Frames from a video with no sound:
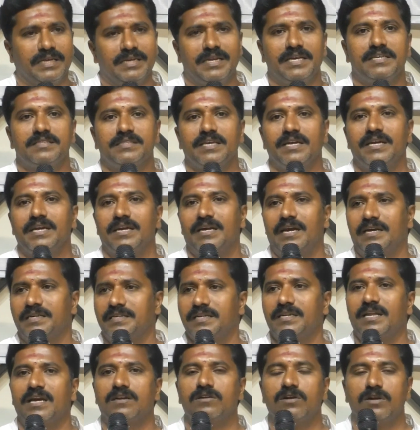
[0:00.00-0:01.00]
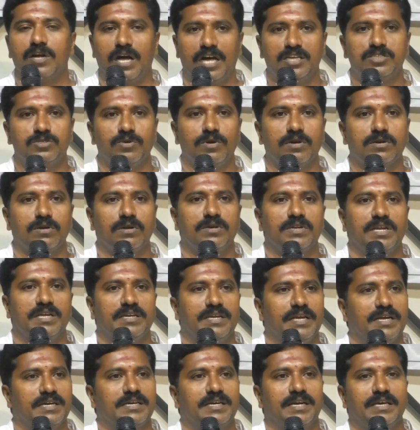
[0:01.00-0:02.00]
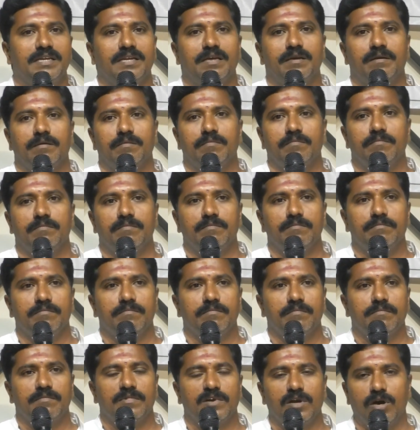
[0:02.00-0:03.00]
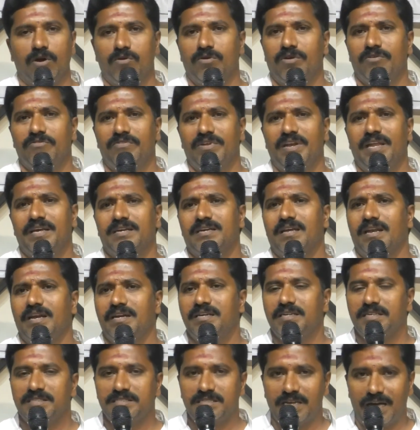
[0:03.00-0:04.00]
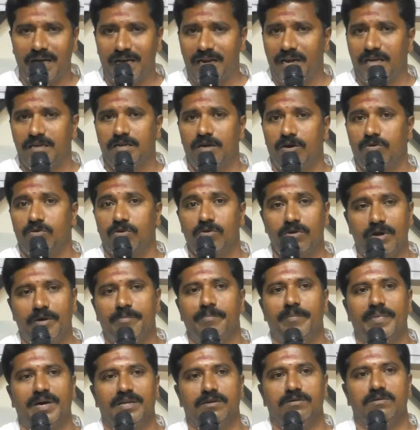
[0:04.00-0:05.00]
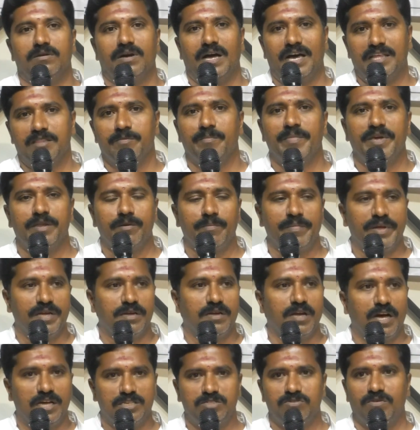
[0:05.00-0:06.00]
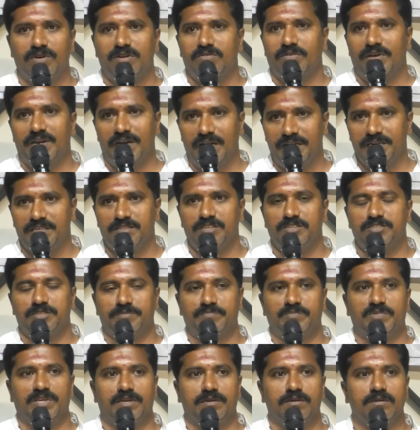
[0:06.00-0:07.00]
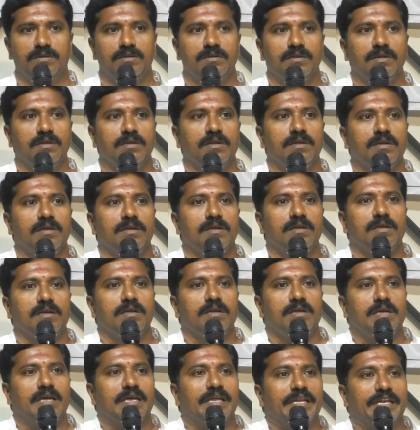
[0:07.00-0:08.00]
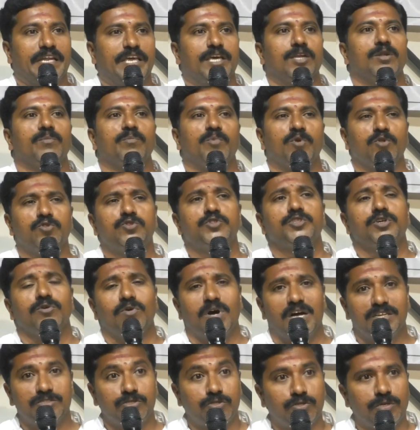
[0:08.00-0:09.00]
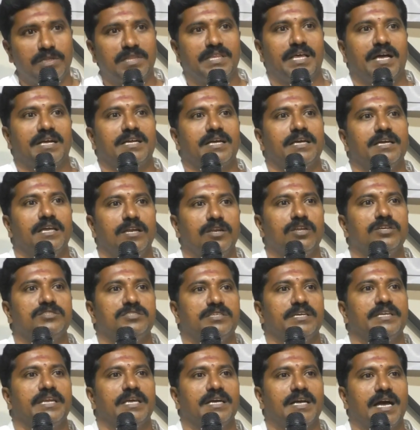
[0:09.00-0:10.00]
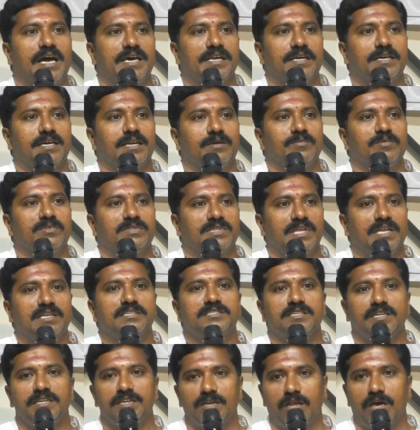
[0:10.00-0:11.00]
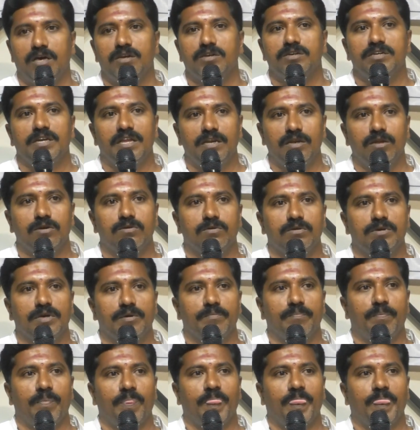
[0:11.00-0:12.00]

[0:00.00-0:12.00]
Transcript: నేనైతే అంటే నాకు గాజువాక్లోనైనా ఎక్కడైనా గౌరవ విలేకరులు అంటే చాలా గౌరవం అభిమానం అది మీరు మీ గాజువాక్ వాళ్ళని అడిగితే చెప్తారు నేను మృత్యు అంచుల దాకా వెళ్ళొచ్చాను ఈ కార్యక్రమం తలిచి నేను నాలుగు నెలల్లో కూడా